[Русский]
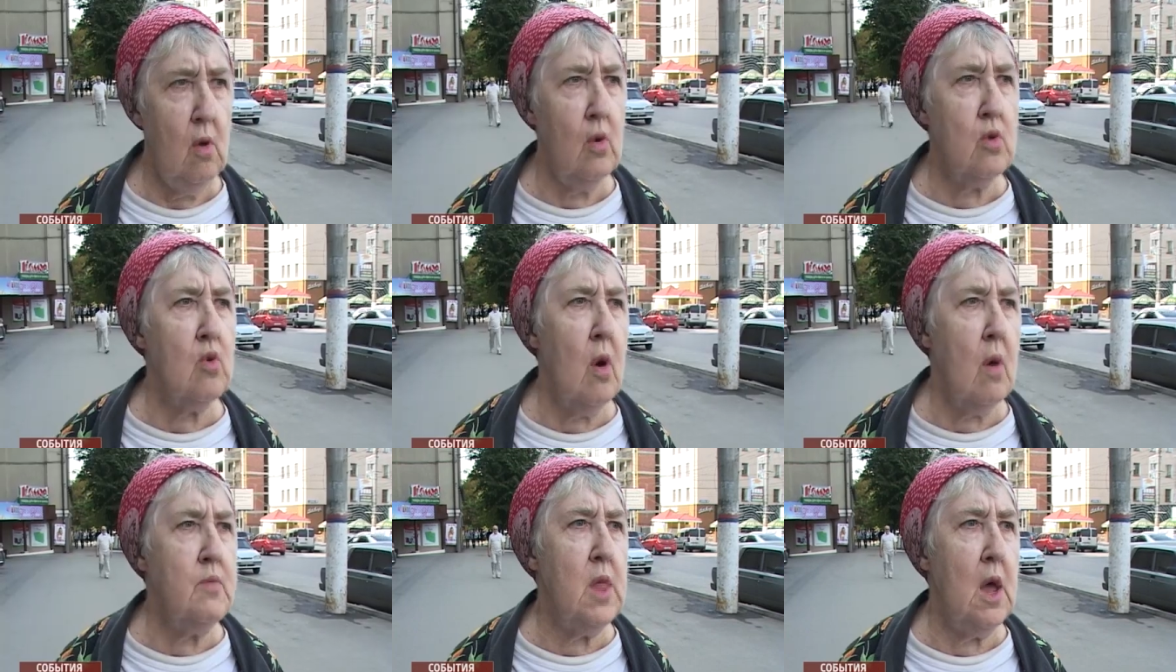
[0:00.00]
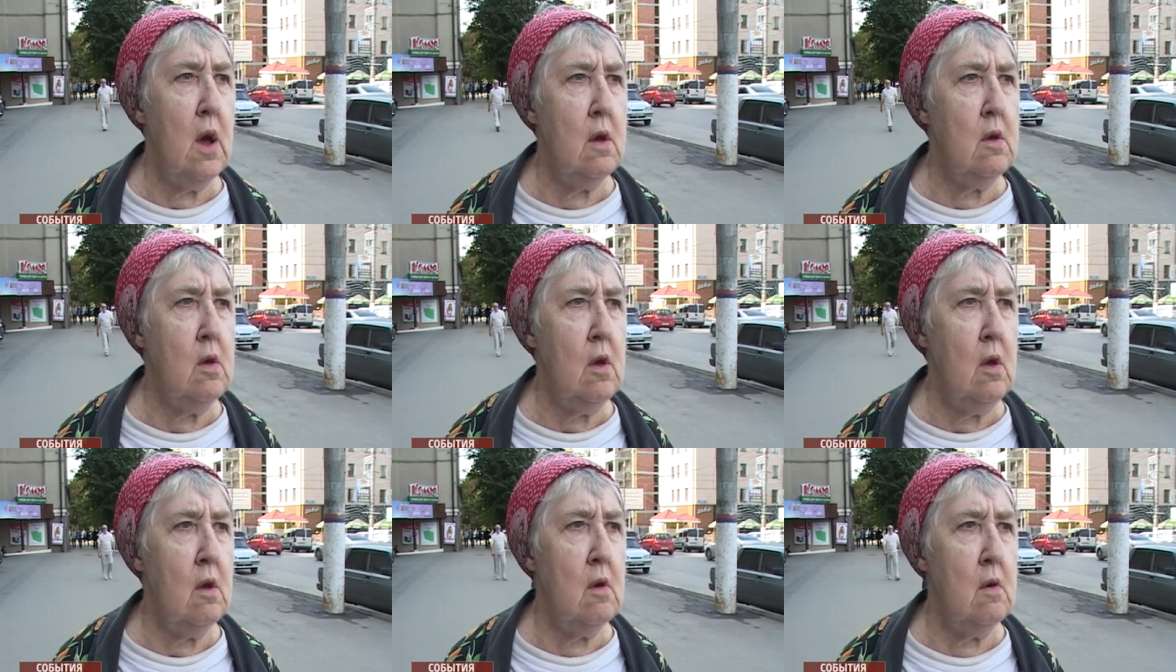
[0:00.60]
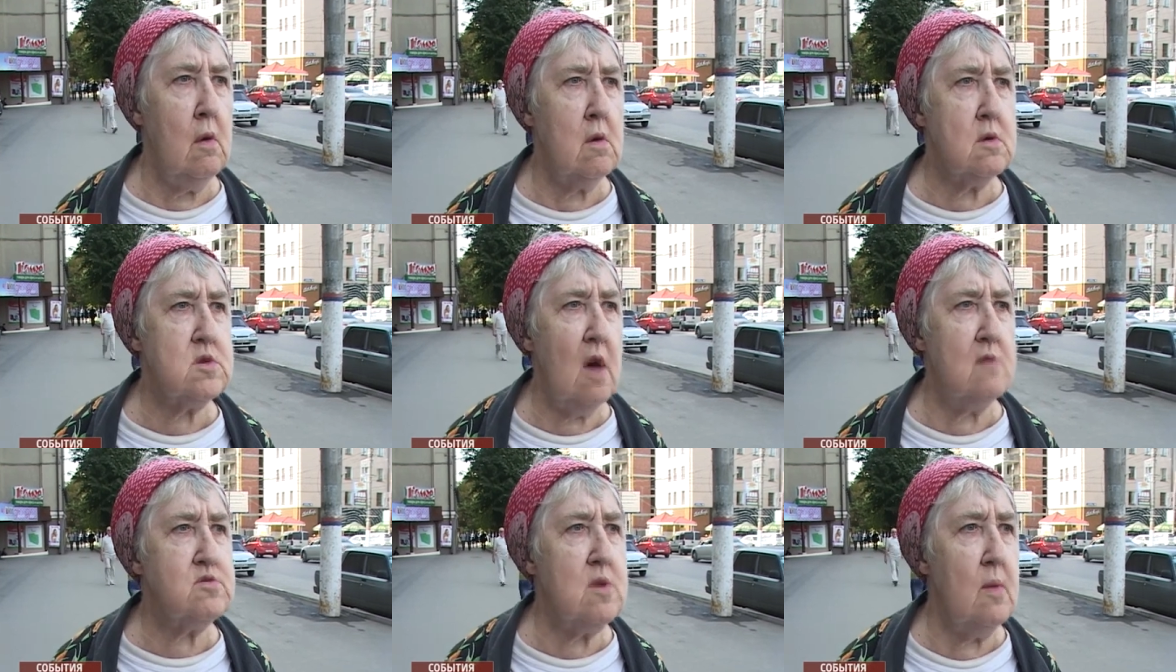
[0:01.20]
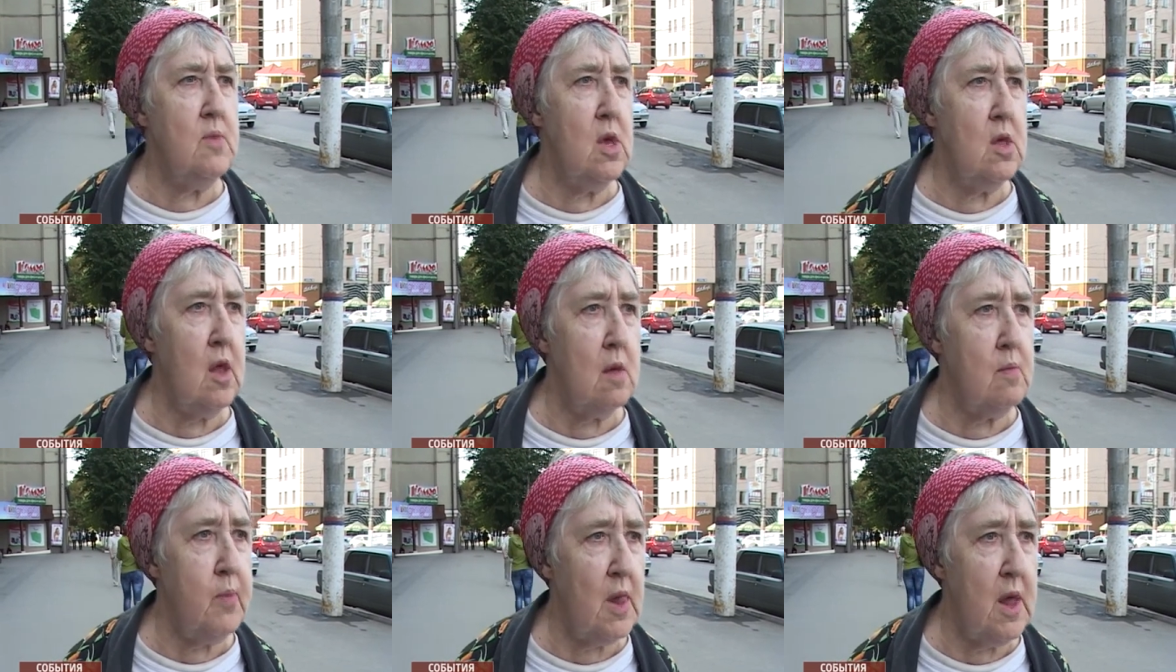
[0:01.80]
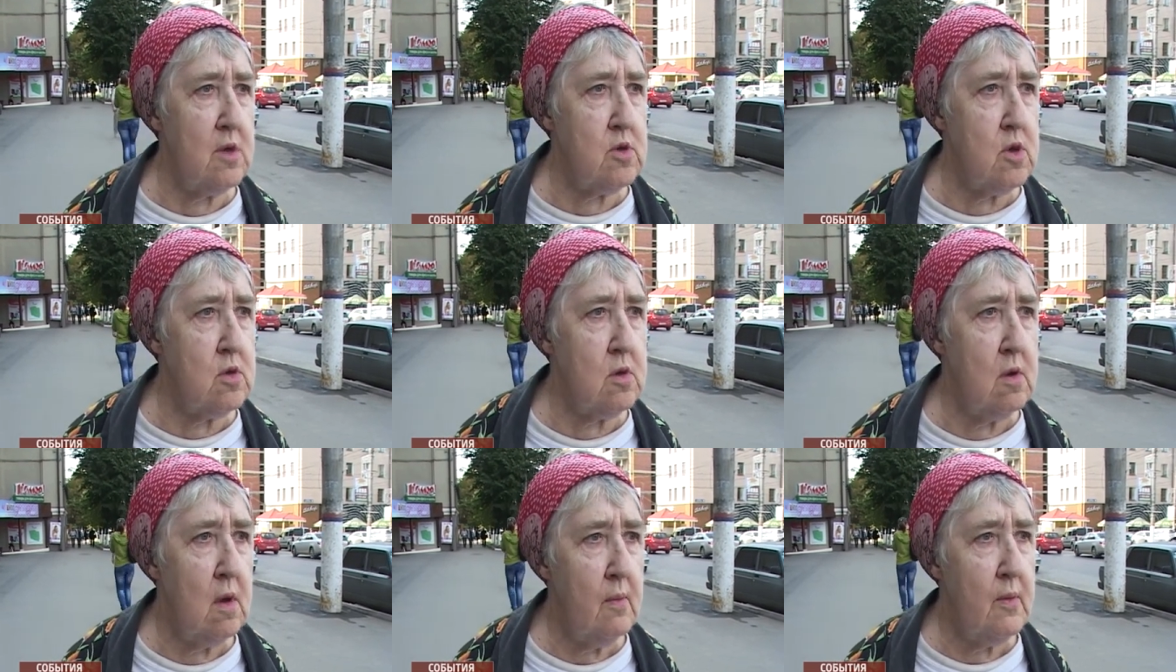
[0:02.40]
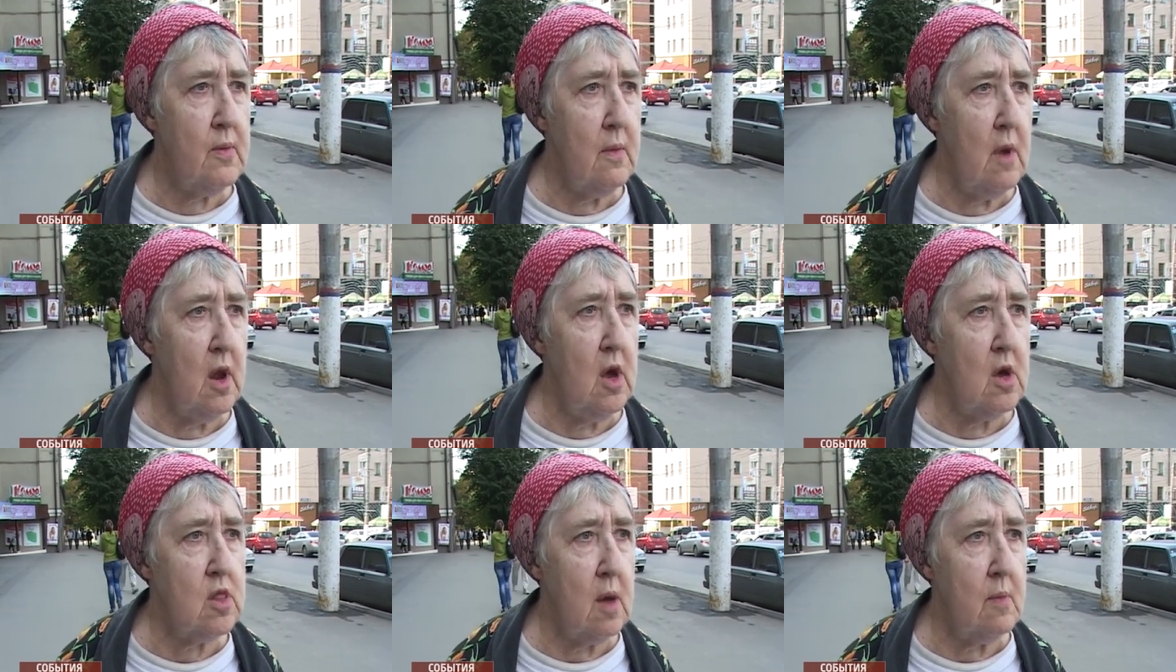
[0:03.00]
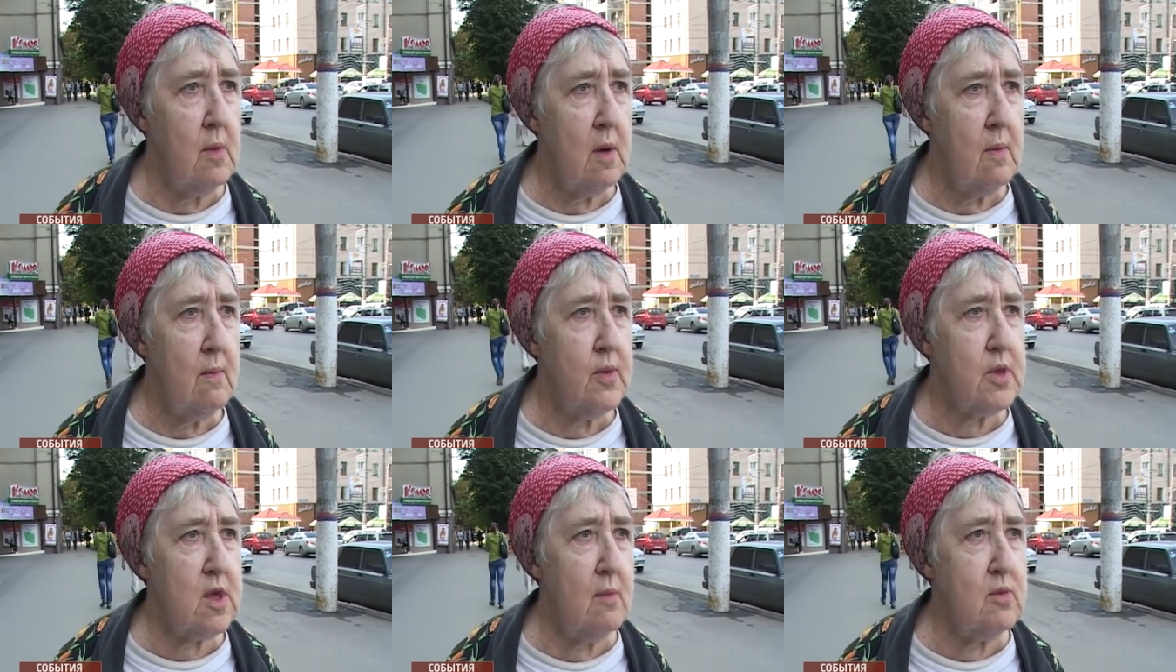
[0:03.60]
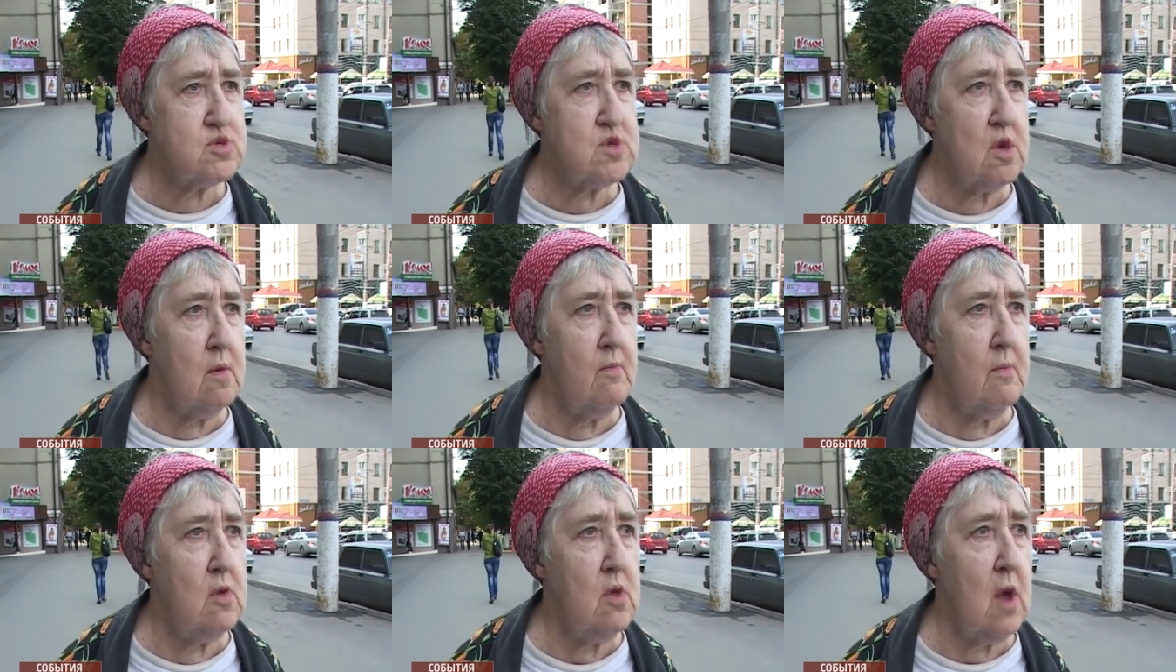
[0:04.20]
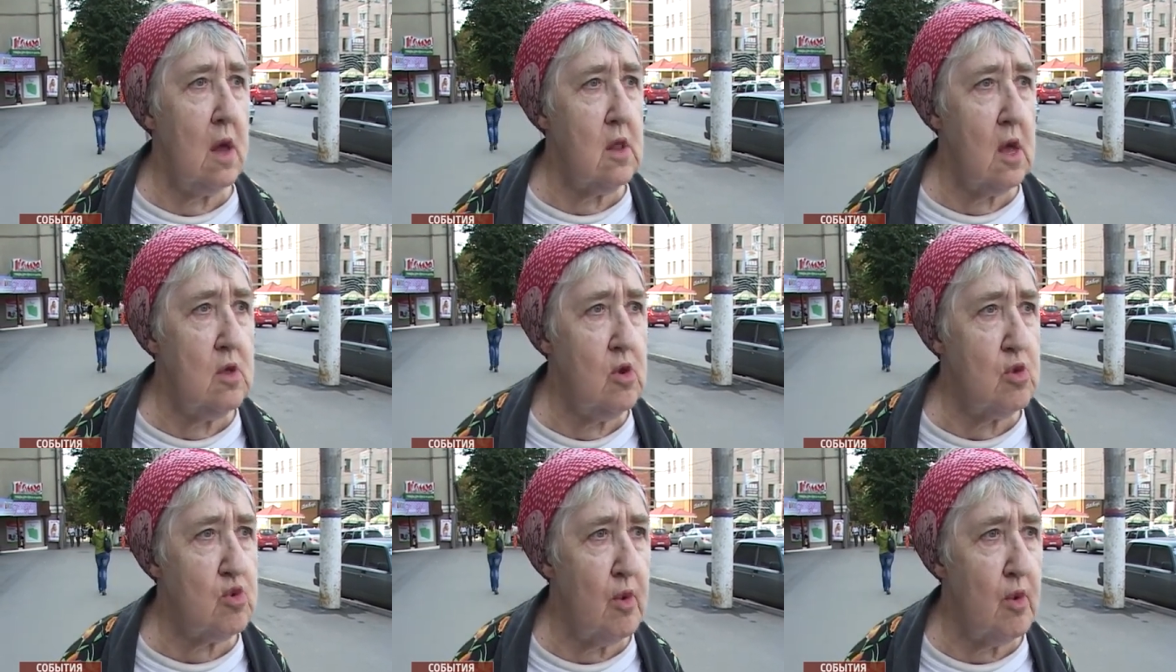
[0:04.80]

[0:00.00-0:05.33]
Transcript: Неудобно и совсем не надо платить летом, потому что она не